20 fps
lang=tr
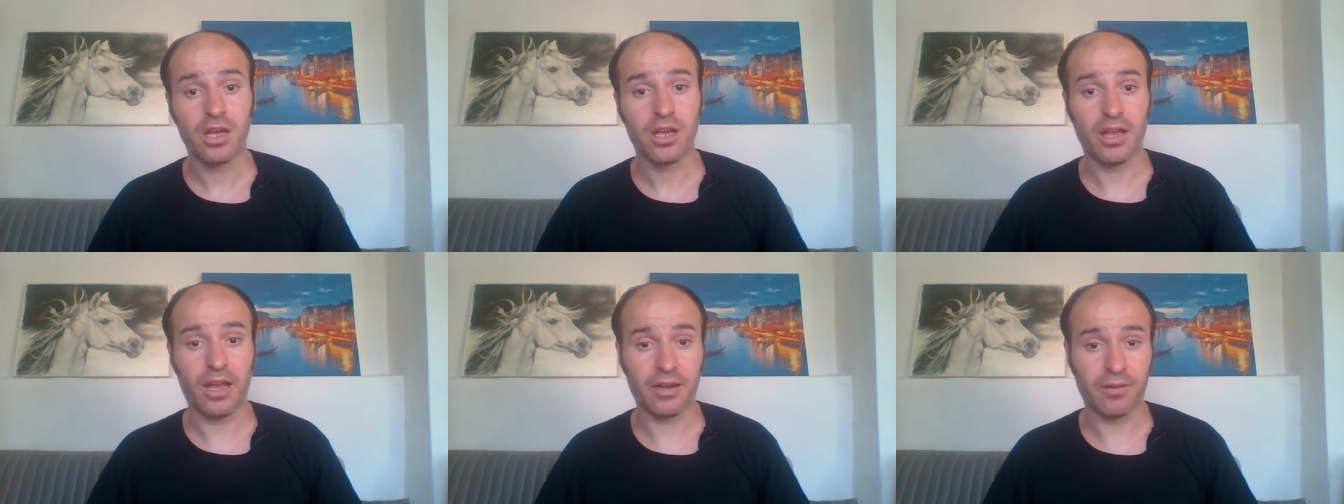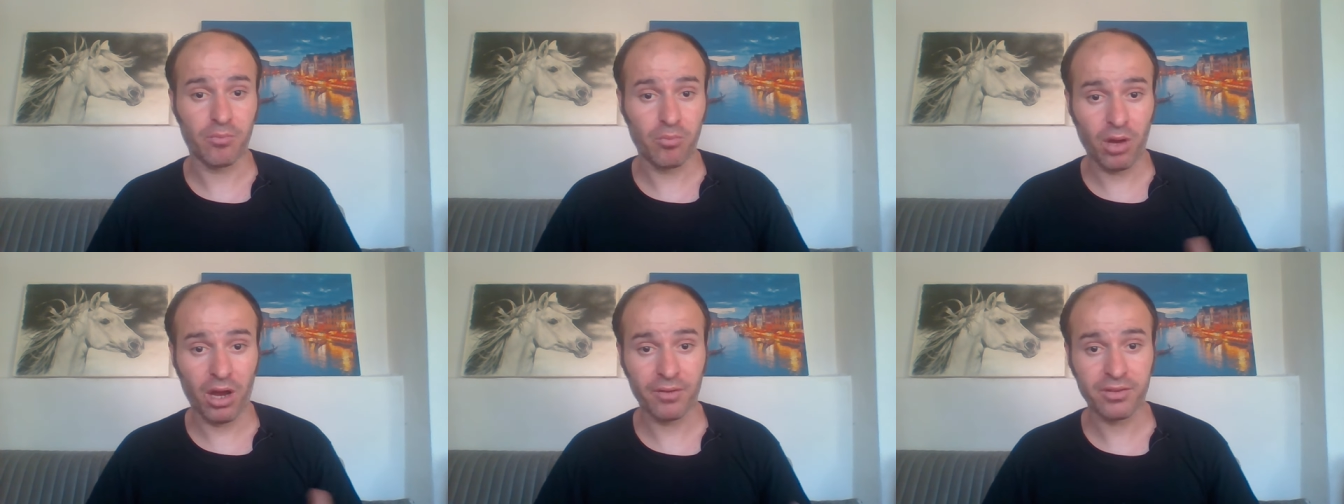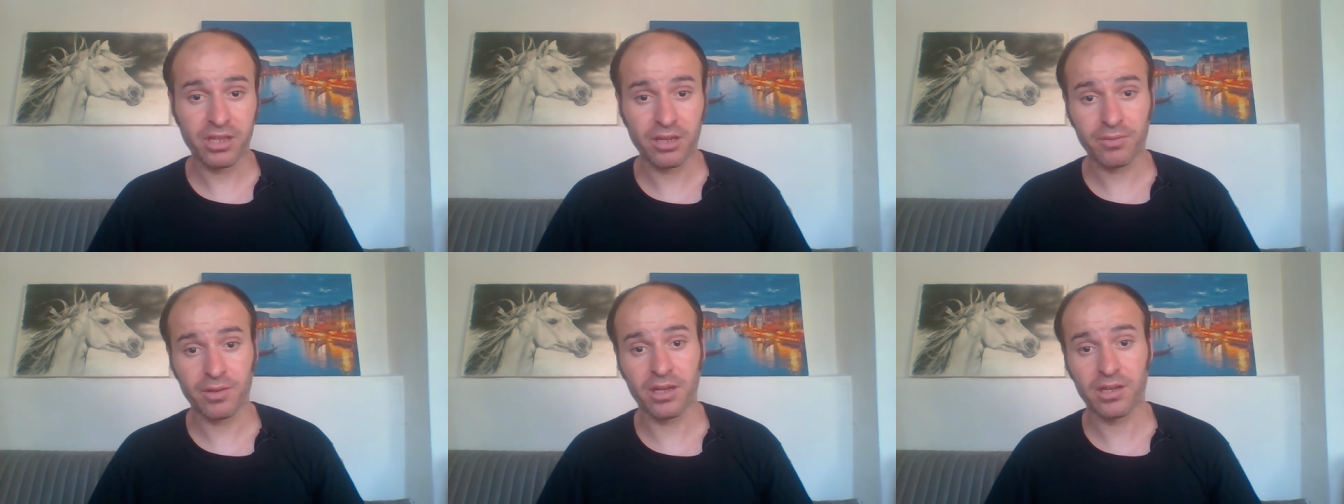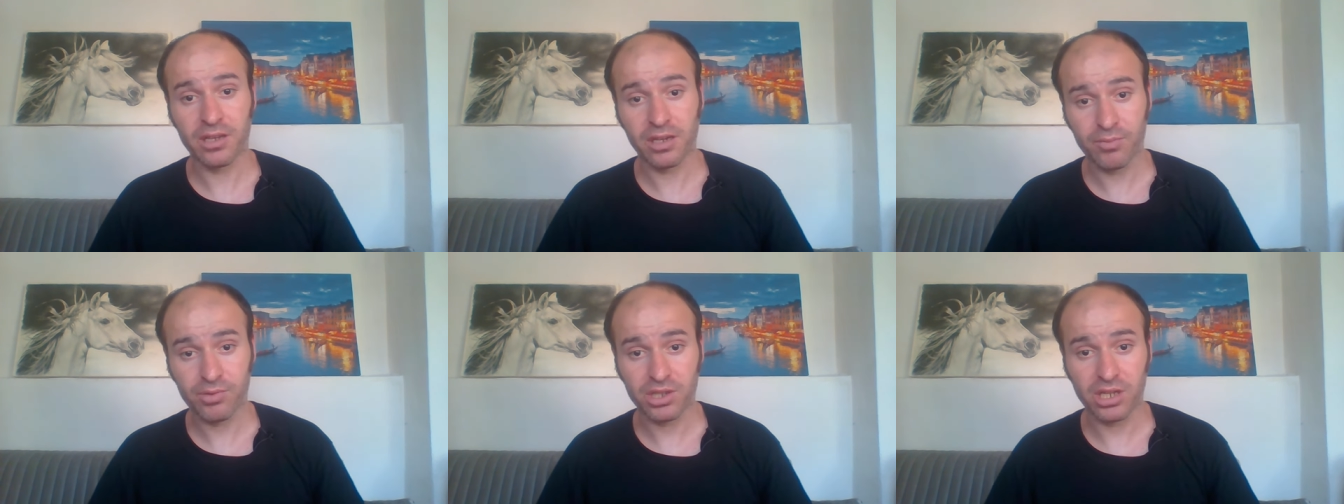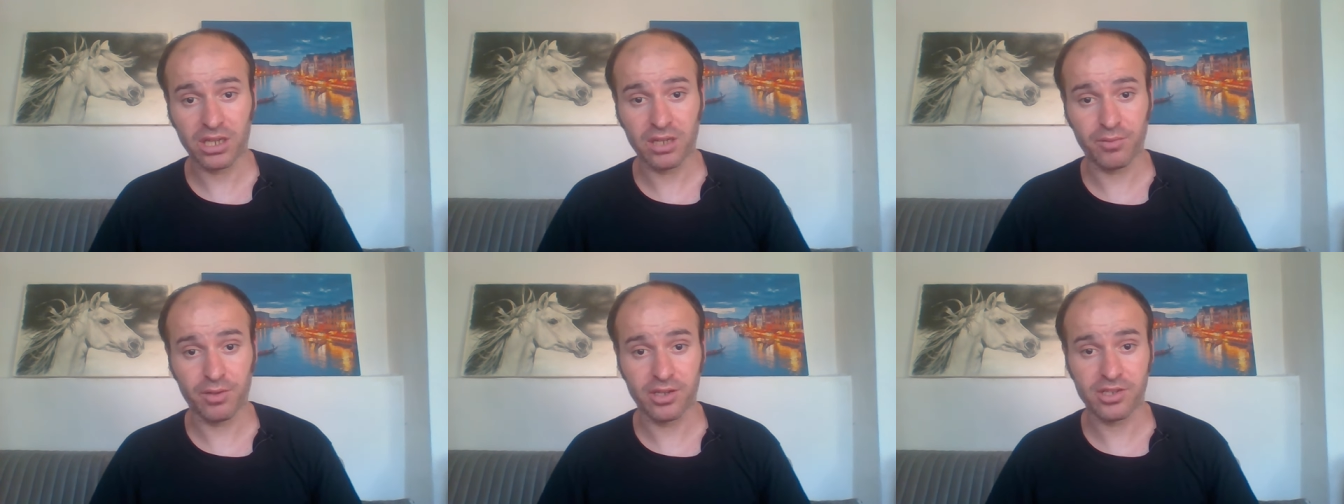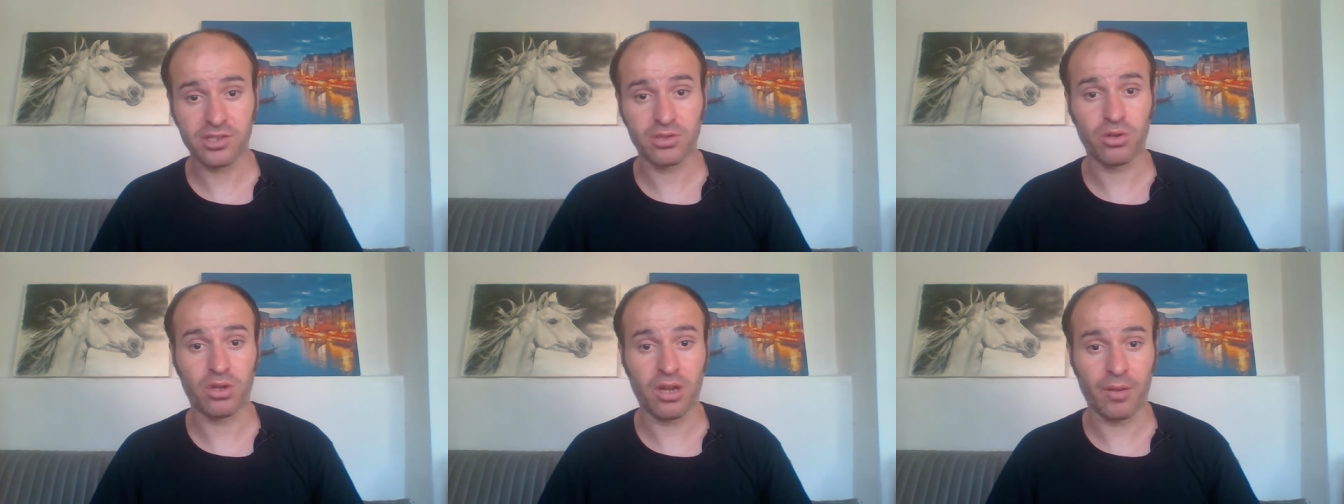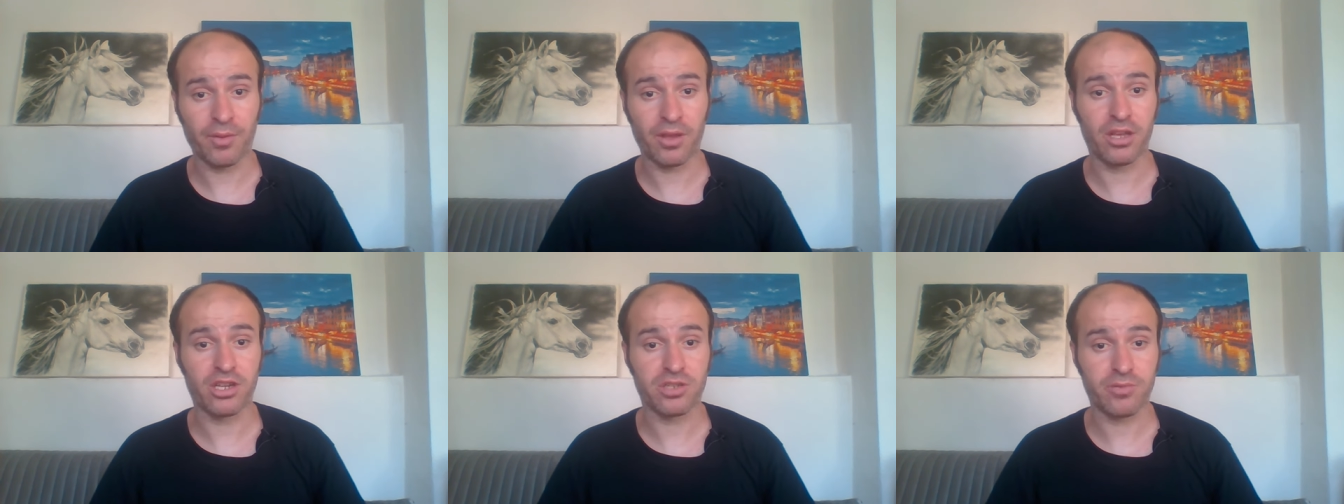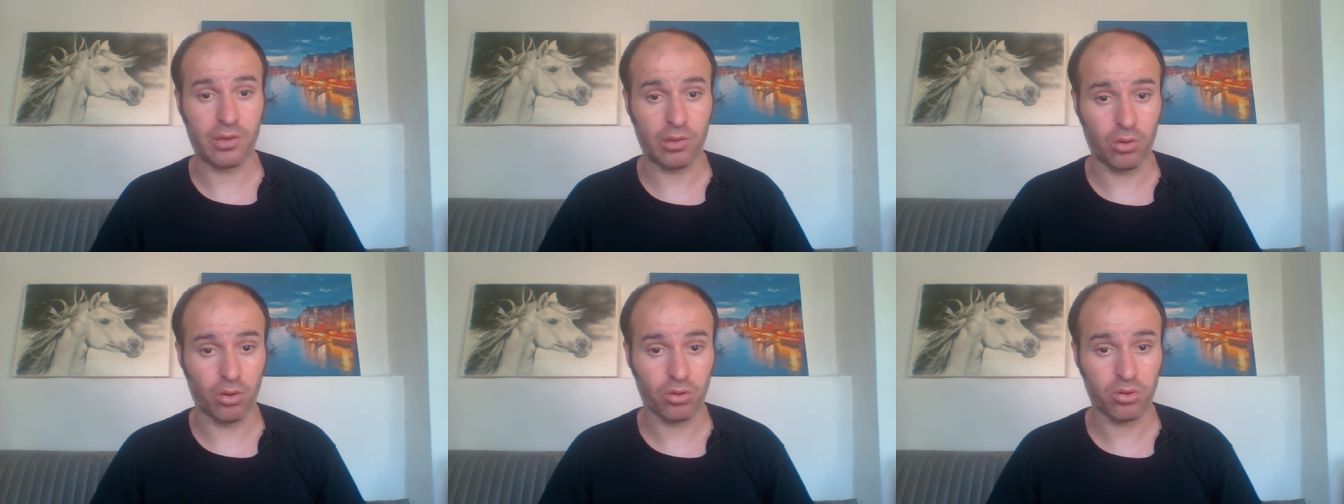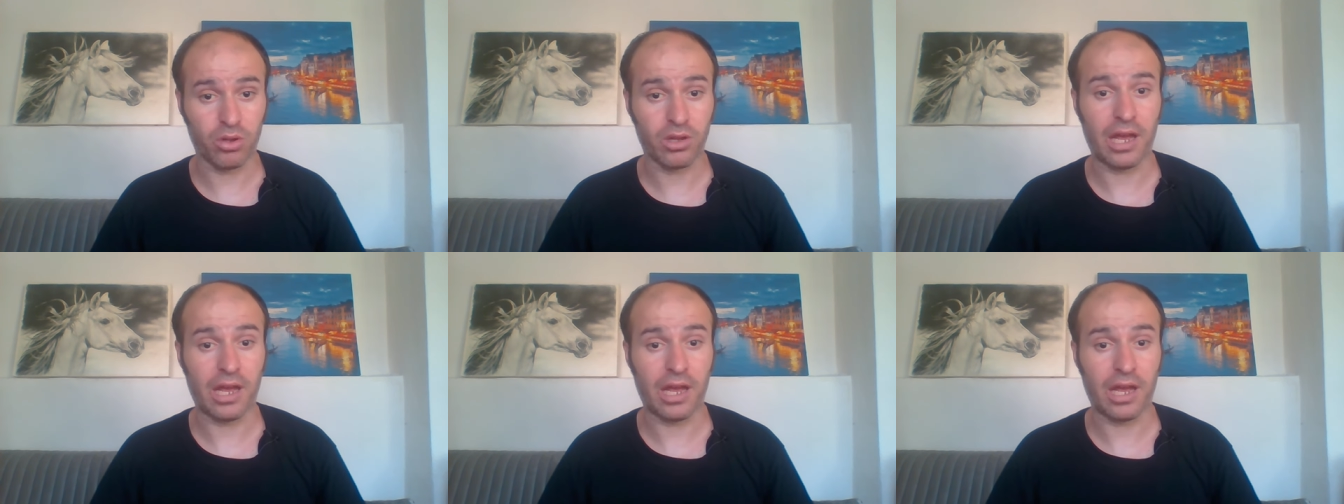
Yani mavi takım ve kırmızı takım arasında önemli gelişmeler oldu.